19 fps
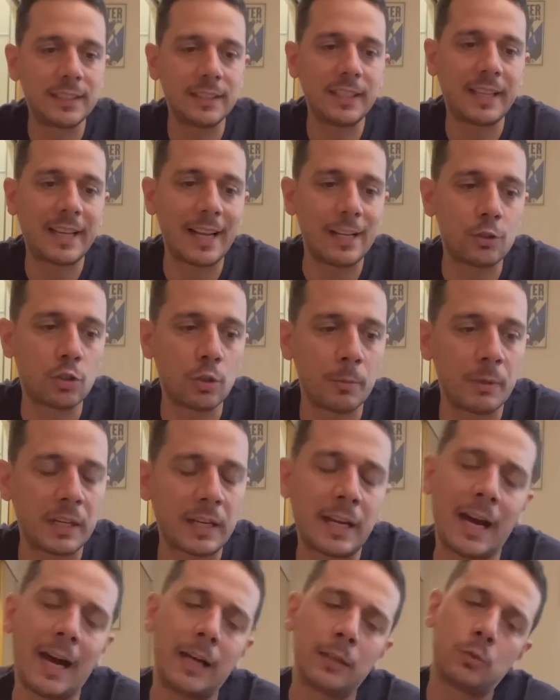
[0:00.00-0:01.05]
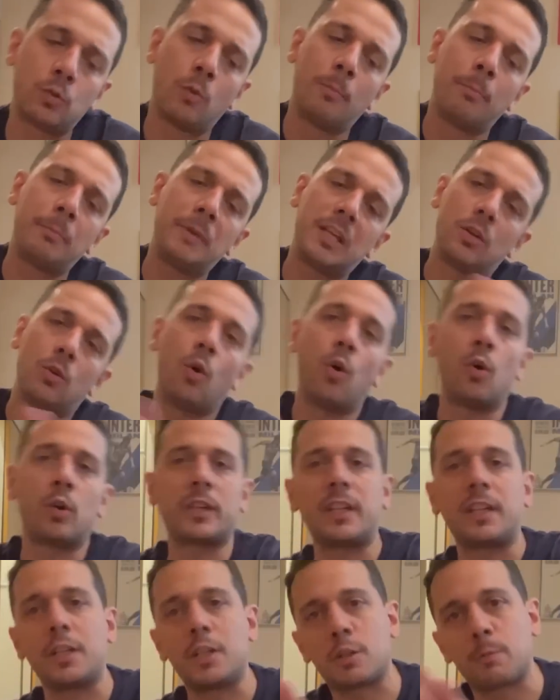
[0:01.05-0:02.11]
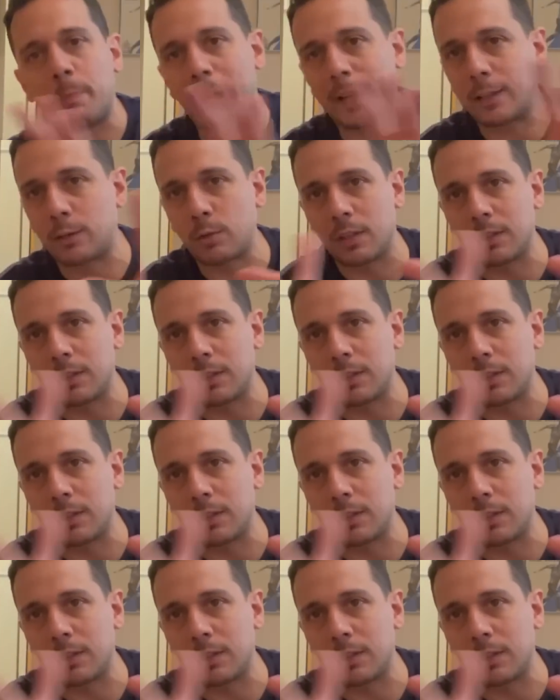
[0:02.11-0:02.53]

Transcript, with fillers: di calciomercato minori rispetto